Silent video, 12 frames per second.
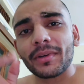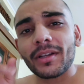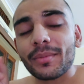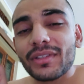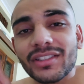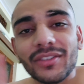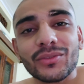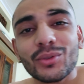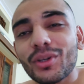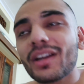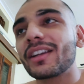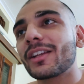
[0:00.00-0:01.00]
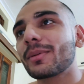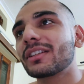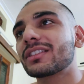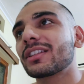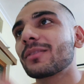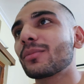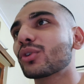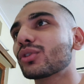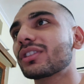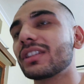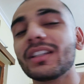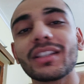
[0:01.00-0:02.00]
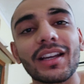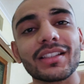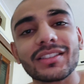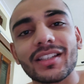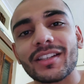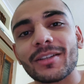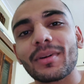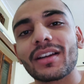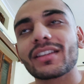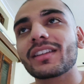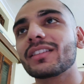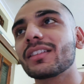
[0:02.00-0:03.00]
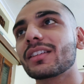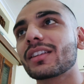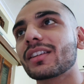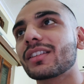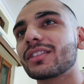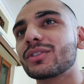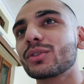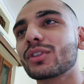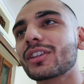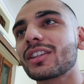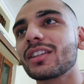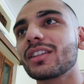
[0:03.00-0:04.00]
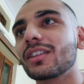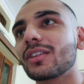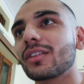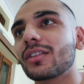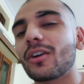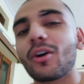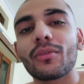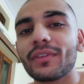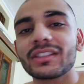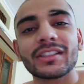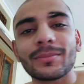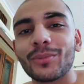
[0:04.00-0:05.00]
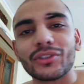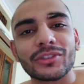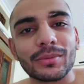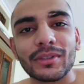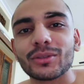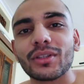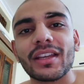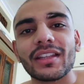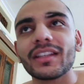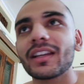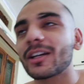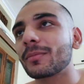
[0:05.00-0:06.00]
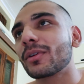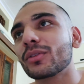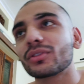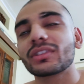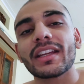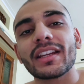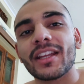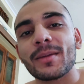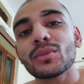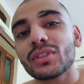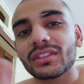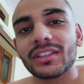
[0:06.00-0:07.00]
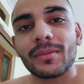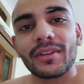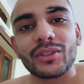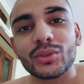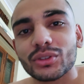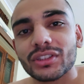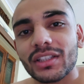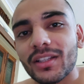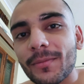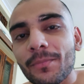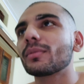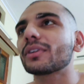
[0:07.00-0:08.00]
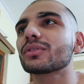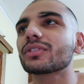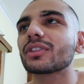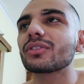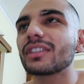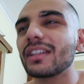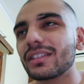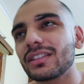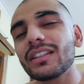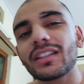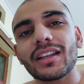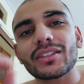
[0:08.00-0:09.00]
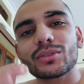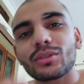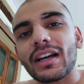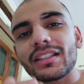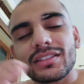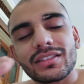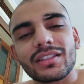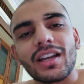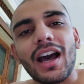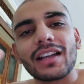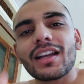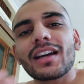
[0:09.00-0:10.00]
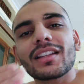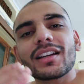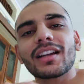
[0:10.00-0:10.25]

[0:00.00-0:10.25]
पर अभी सिर्फ दो घंटे बचे हैं मेरे को तीन टास्क करने बाकी है दिन के जो कि ऑब्वियसली पॉसिबल तो है नहीं अगर मैं उतना ही टाइम देता मैंने सोचा था तो मैं सोच रहा हूँ कि ये तीन टास्क को आज आधा आधा